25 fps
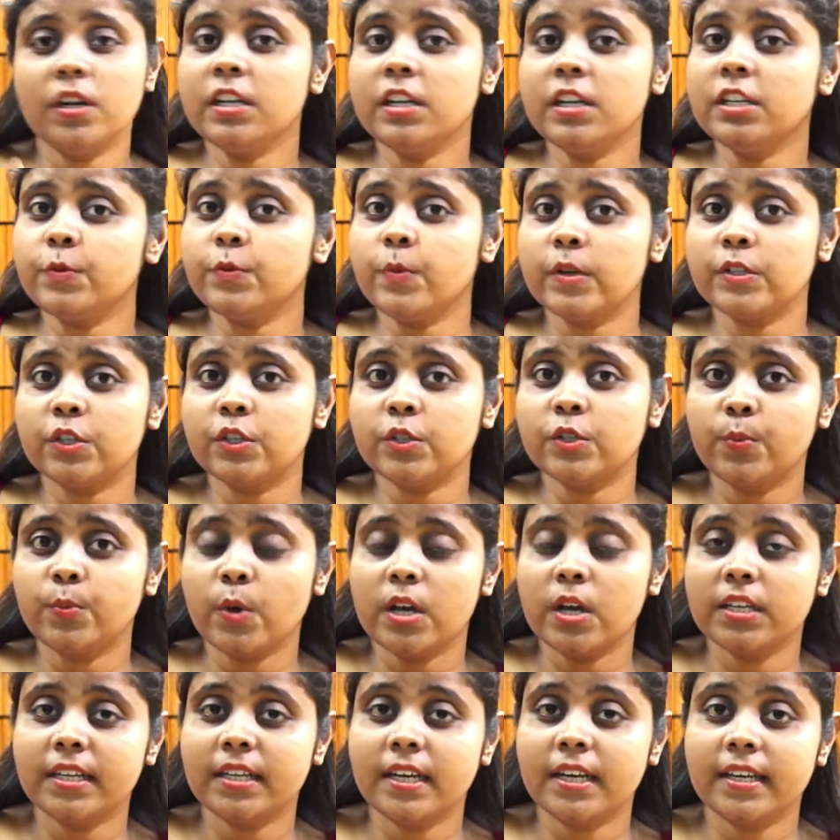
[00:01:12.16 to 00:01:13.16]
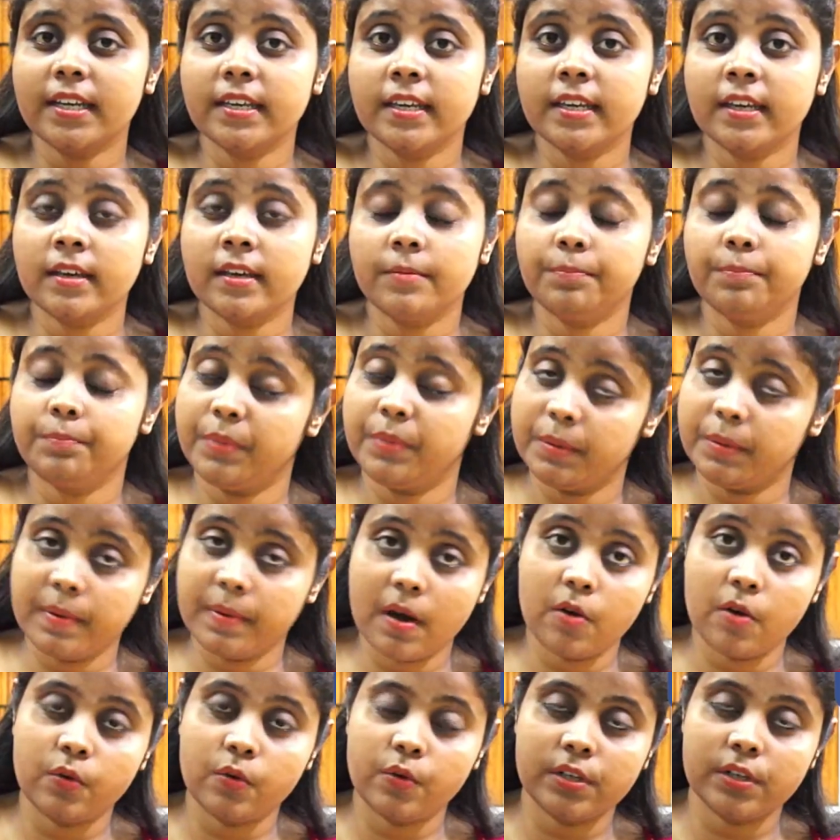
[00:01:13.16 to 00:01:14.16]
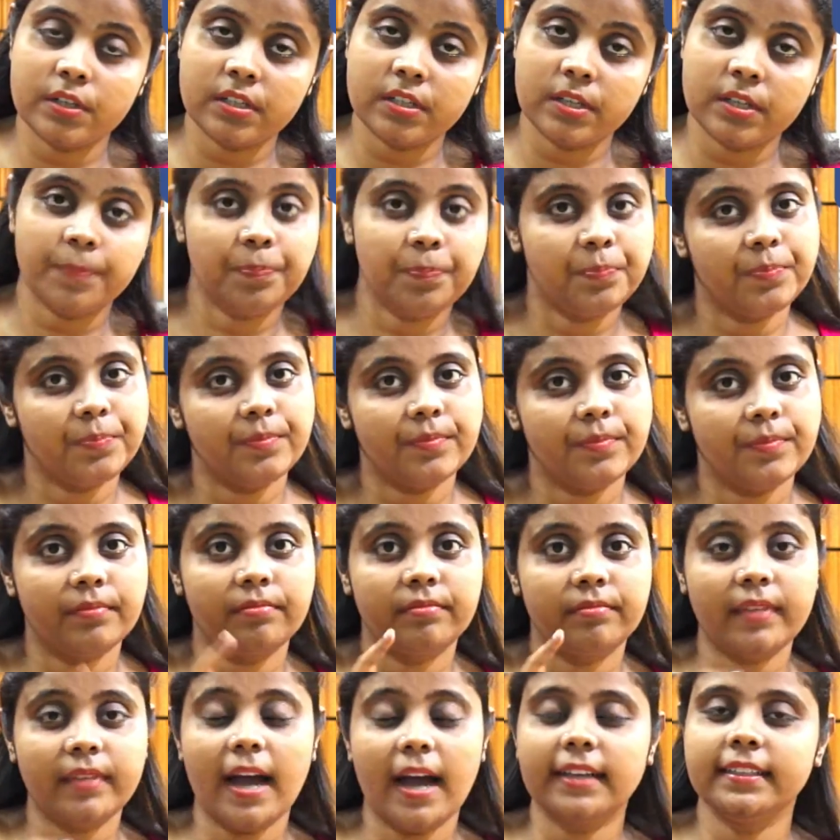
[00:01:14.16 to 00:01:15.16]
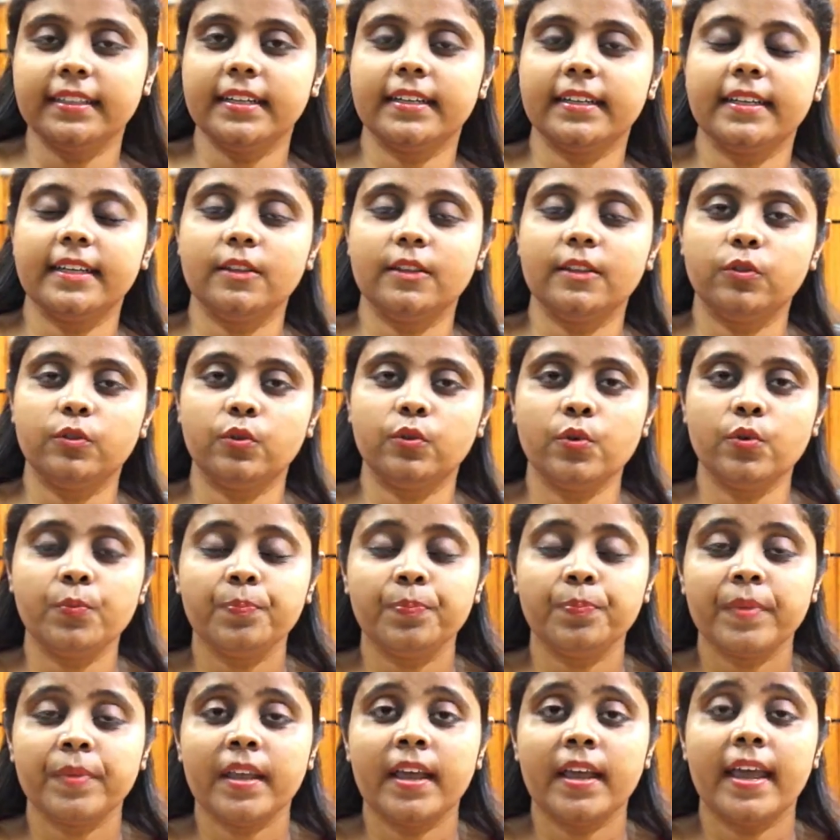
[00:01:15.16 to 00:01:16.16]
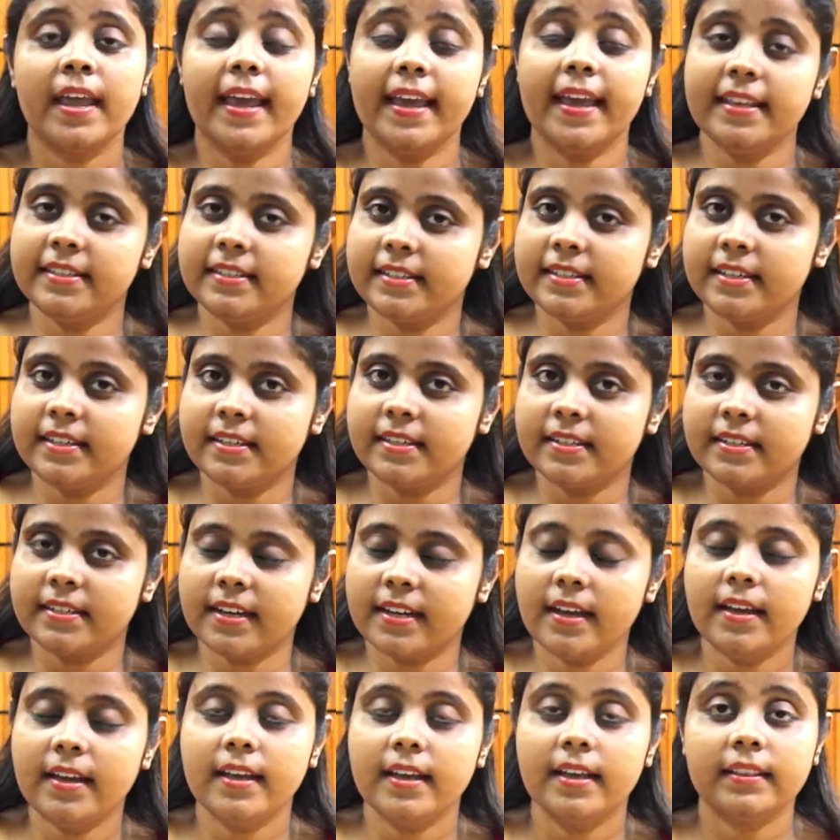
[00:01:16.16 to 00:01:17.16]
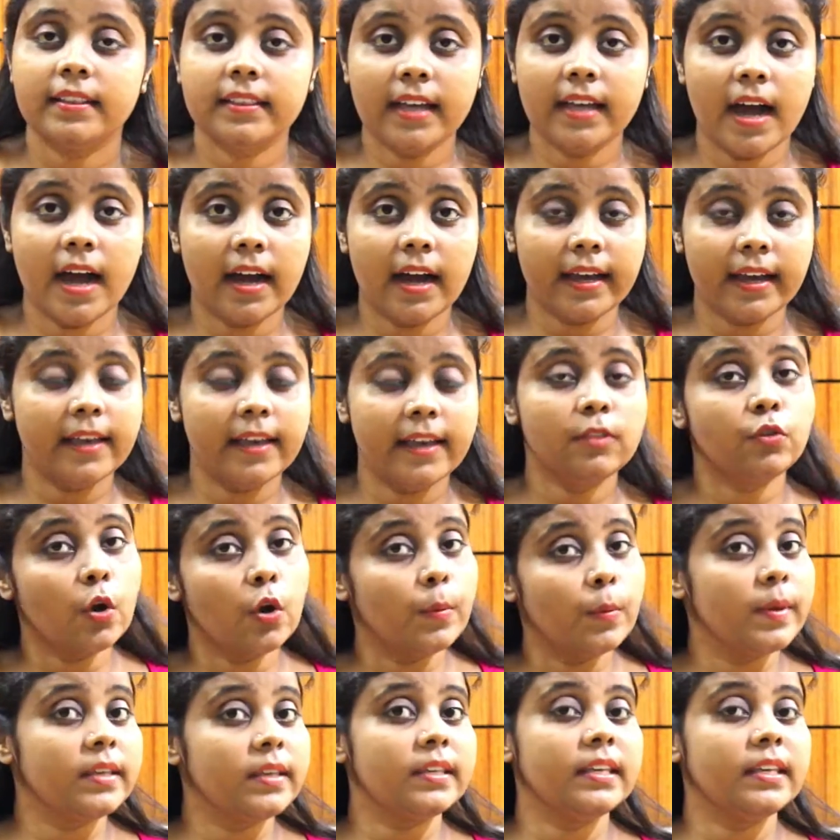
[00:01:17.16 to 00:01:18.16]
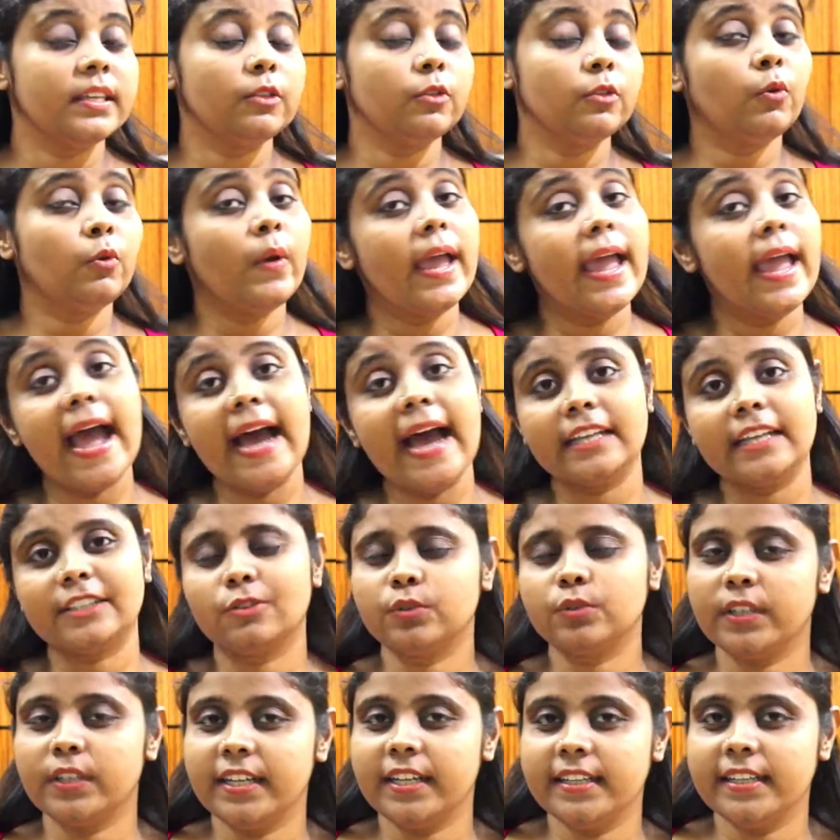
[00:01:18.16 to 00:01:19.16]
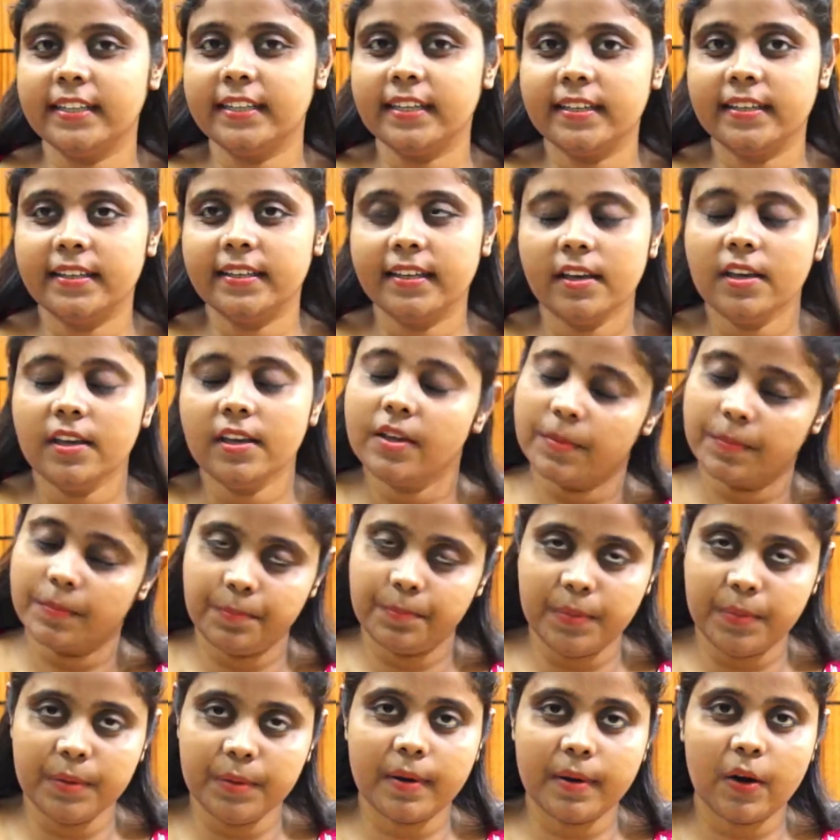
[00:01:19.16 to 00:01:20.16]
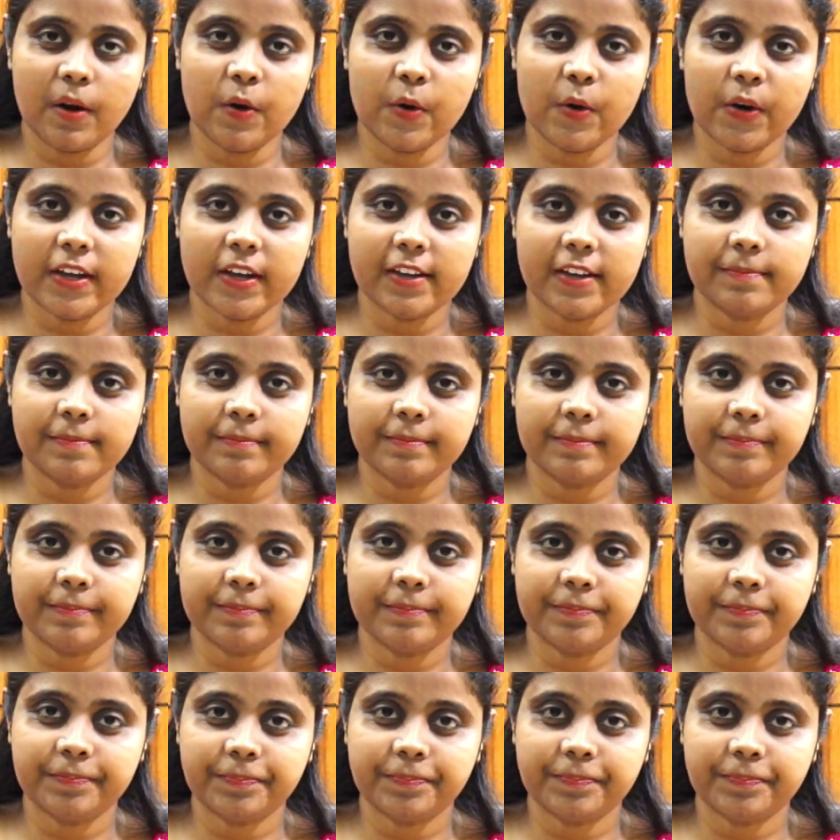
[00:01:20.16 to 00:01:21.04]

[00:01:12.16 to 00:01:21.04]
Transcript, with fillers: চল্লিশ বছর বয়সে গিয়ে বিবাহ করছে তাদের কিন্তু এই জিনিসটা থাকে তবেই কিন্তু এত দেরিতে গিয়ে বিবাহ হয়